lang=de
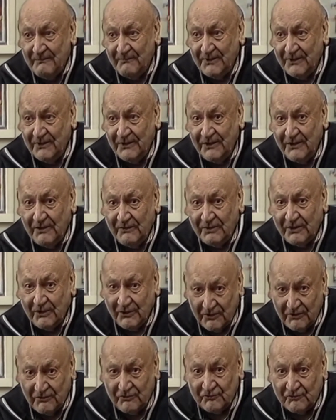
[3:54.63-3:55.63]
wie
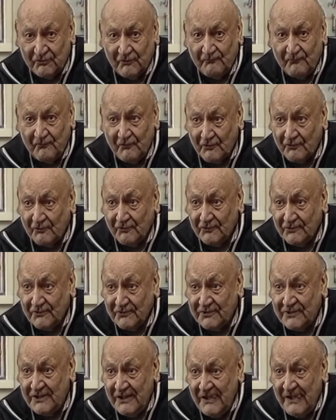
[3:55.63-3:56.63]
der indische
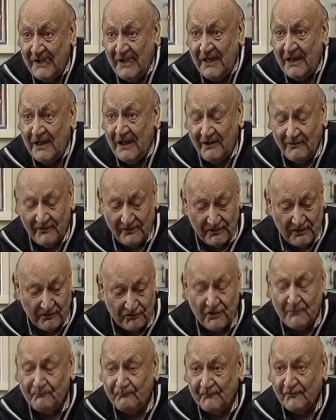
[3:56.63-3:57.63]
Vorkursus also
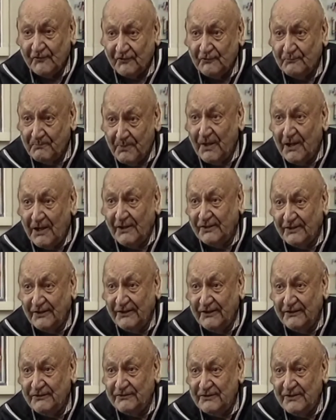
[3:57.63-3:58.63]
das Schöpferische
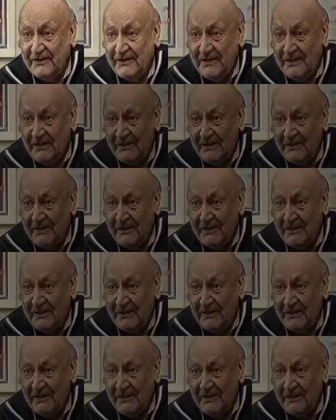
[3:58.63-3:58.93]
brachte. Nicht?